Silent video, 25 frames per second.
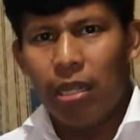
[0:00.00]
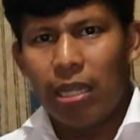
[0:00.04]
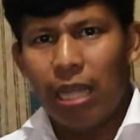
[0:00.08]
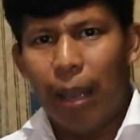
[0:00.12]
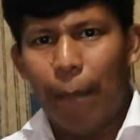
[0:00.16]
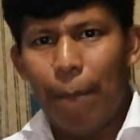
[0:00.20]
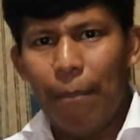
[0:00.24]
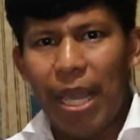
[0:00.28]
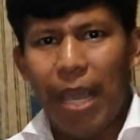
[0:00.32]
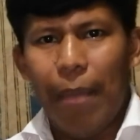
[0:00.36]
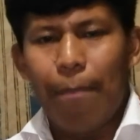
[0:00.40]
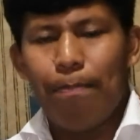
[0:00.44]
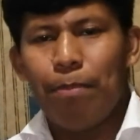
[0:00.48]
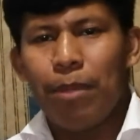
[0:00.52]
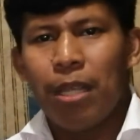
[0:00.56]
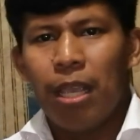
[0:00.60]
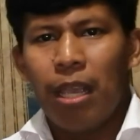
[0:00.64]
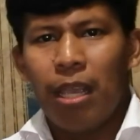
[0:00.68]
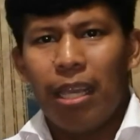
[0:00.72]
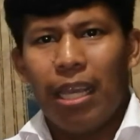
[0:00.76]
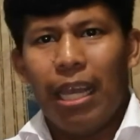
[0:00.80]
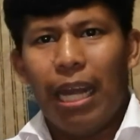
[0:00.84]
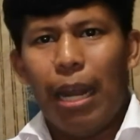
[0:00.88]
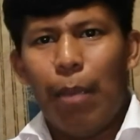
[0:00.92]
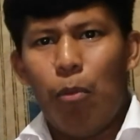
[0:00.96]

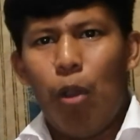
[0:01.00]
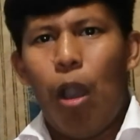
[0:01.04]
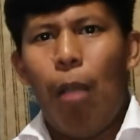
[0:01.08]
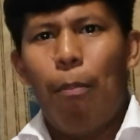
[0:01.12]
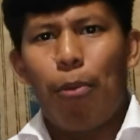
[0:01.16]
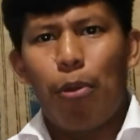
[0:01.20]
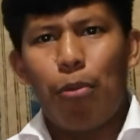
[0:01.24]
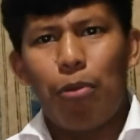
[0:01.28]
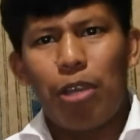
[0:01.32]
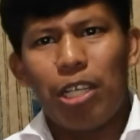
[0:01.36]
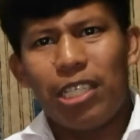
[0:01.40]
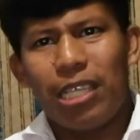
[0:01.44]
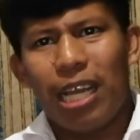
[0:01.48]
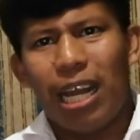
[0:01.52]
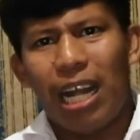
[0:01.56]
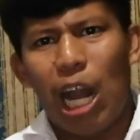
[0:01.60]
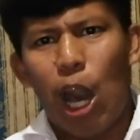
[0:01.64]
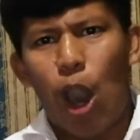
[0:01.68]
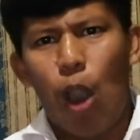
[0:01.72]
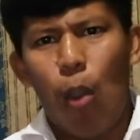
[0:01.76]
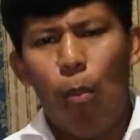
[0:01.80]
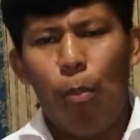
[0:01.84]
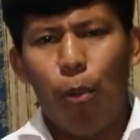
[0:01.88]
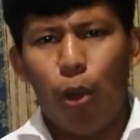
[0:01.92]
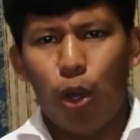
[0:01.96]
También queremos aprovechar
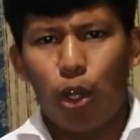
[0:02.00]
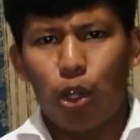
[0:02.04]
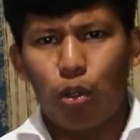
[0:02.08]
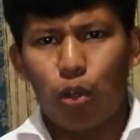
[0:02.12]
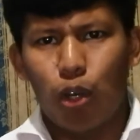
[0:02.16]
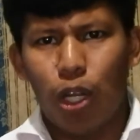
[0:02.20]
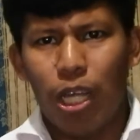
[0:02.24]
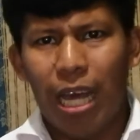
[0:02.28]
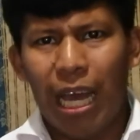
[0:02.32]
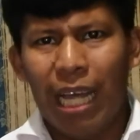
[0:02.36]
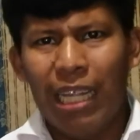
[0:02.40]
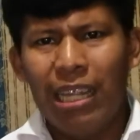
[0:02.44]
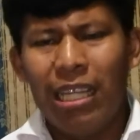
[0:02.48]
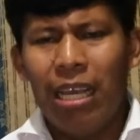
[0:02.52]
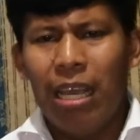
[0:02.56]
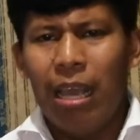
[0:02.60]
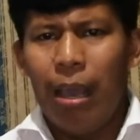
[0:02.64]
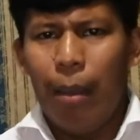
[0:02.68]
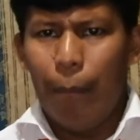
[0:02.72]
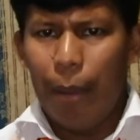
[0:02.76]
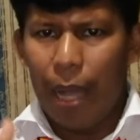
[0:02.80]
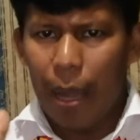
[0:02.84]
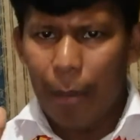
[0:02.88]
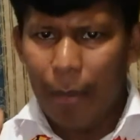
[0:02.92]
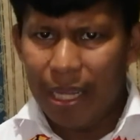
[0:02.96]
la oportunidad
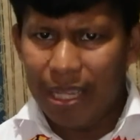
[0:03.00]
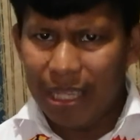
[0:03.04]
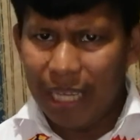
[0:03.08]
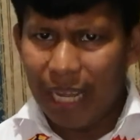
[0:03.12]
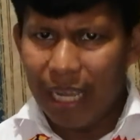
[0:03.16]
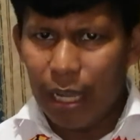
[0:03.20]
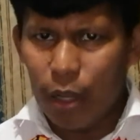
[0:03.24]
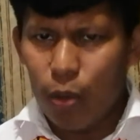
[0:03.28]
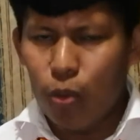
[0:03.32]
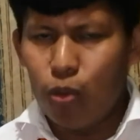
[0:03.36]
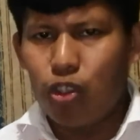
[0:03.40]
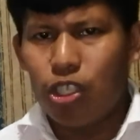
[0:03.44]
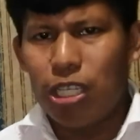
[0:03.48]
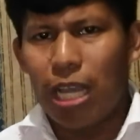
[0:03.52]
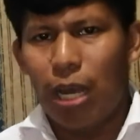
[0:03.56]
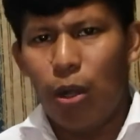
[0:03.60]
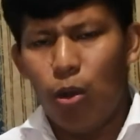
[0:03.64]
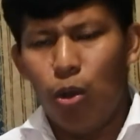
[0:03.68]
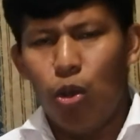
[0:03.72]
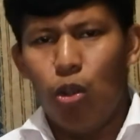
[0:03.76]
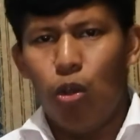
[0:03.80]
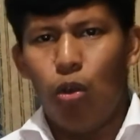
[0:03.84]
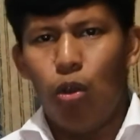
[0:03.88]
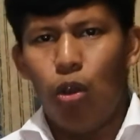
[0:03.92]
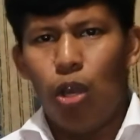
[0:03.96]
para mandarle un
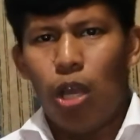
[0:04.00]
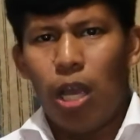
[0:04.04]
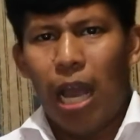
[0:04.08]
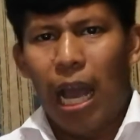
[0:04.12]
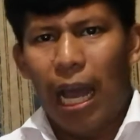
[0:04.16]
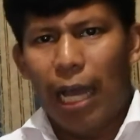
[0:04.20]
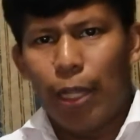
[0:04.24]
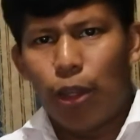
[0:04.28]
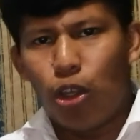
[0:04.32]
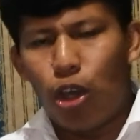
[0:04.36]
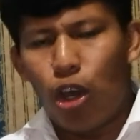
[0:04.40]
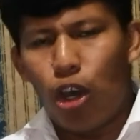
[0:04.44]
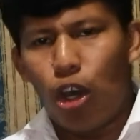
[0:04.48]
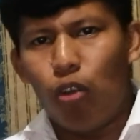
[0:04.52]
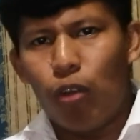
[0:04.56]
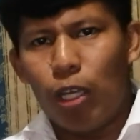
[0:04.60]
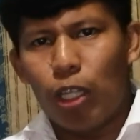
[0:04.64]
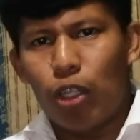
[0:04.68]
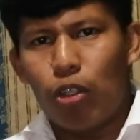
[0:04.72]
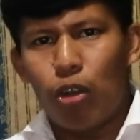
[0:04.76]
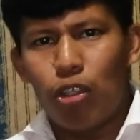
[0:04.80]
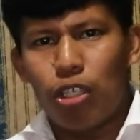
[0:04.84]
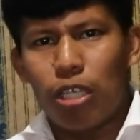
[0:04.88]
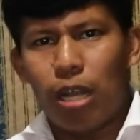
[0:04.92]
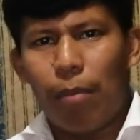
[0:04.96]
saludo a todos
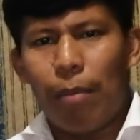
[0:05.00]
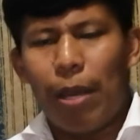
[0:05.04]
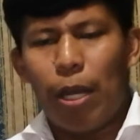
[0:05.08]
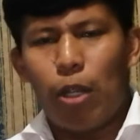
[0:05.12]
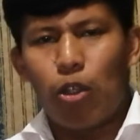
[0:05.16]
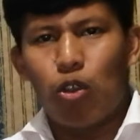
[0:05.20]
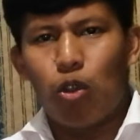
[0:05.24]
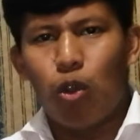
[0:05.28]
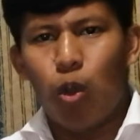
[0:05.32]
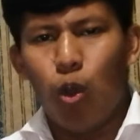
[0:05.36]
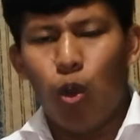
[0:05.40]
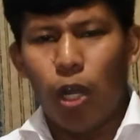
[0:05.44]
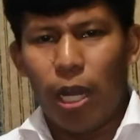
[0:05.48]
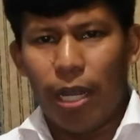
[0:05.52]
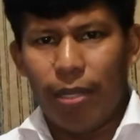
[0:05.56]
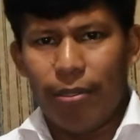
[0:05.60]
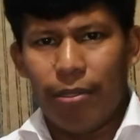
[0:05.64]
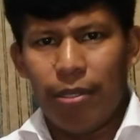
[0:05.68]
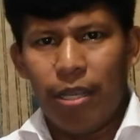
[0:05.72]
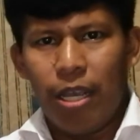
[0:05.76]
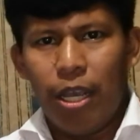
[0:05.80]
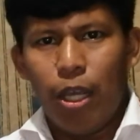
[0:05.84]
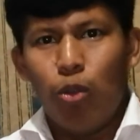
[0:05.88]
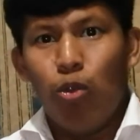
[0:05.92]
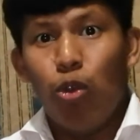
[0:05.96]
nuestros hermanos
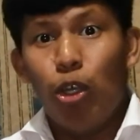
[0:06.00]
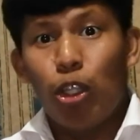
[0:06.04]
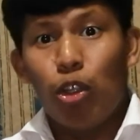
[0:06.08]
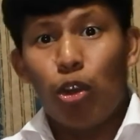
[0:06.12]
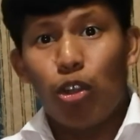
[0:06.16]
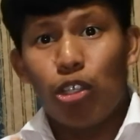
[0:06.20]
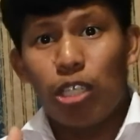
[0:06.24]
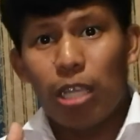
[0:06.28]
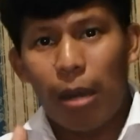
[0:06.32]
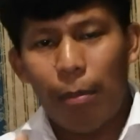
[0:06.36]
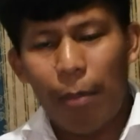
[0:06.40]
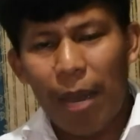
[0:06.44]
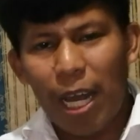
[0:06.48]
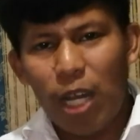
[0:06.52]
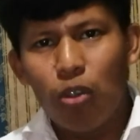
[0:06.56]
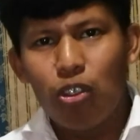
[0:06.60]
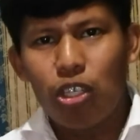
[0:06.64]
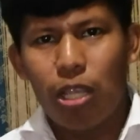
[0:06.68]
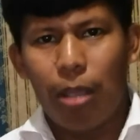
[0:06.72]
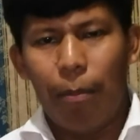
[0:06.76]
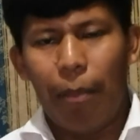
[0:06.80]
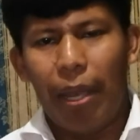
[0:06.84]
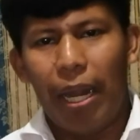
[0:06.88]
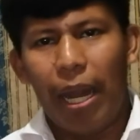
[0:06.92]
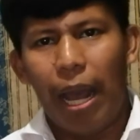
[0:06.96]
Gunas, nuestros
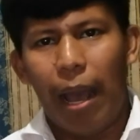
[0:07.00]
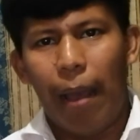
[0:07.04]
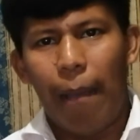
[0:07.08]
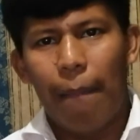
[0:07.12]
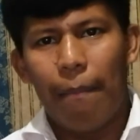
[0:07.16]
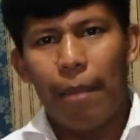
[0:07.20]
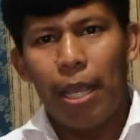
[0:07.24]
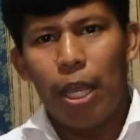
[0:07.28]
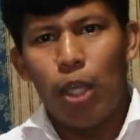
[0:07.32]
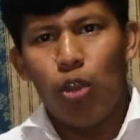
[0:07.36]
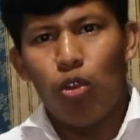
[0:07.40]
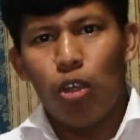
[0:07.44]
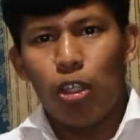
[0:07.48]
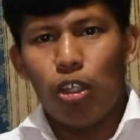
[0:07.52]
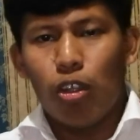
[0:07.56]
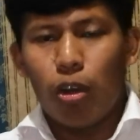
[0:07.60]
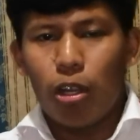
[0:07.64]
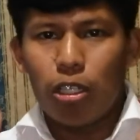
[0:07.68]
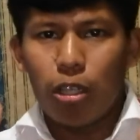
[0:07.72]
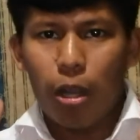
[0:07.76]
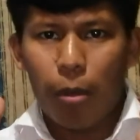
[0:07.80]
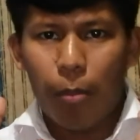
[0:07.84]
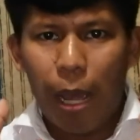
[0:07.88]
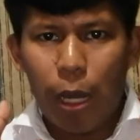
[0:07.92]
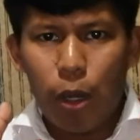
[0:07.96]
hermanos Emberá,
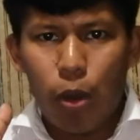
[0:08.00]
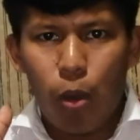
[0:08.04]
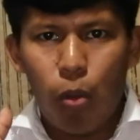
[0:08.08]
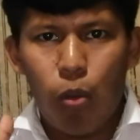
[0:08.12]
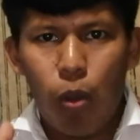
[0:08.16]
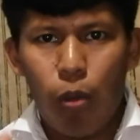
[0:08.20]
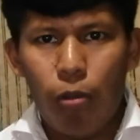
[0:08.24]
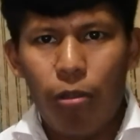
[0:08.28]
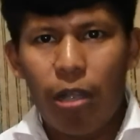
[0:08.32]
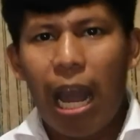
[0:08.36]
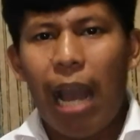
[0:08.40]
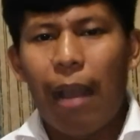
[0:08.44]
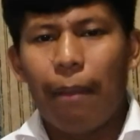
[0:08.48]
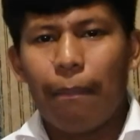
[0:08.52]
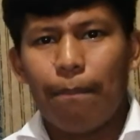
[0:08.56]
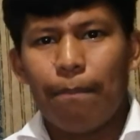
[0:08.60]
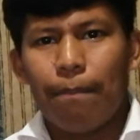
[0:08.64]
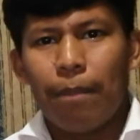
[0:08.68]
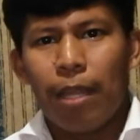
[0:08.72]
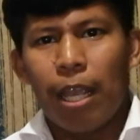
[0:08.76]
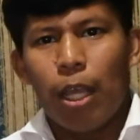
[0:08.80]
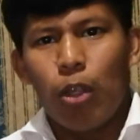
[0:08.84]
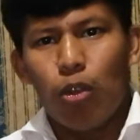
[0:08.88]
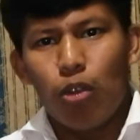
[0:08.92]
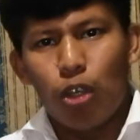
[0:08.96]
nuestros hermanos
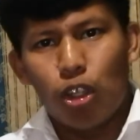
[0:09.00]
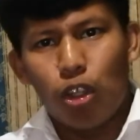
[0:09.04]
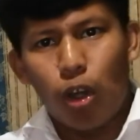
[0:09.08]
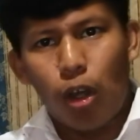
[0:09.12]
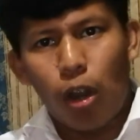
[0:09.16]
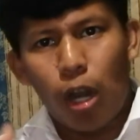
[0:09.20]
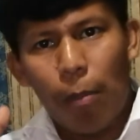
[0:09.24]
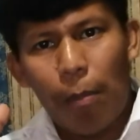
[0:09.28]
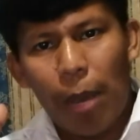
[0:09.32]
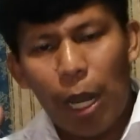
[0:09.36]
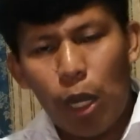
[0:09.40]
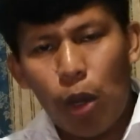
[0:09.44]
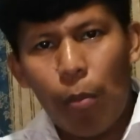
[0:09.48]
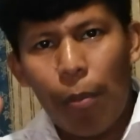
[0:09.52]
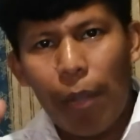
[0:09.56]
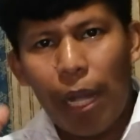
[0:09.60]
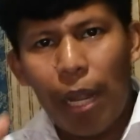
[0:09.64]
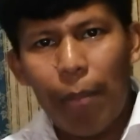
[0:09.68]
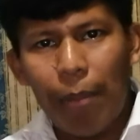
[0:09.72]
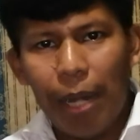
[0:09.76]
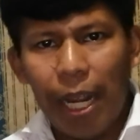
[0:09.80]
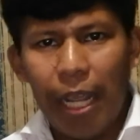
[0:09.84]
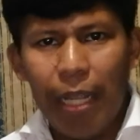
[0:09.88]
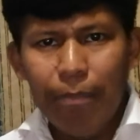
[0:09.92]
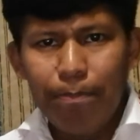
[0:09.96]
Guanán, nuestros hermanos
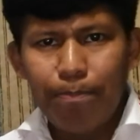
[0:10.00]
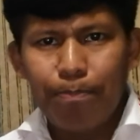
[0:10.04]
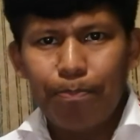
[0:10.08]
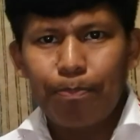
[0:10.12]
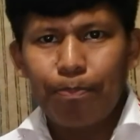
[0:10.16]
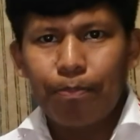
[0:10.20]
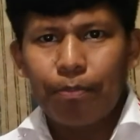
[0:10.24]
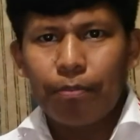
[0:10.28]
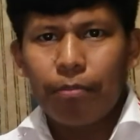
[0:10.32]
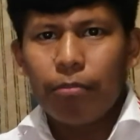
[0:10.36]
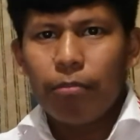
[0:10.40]
Bribri,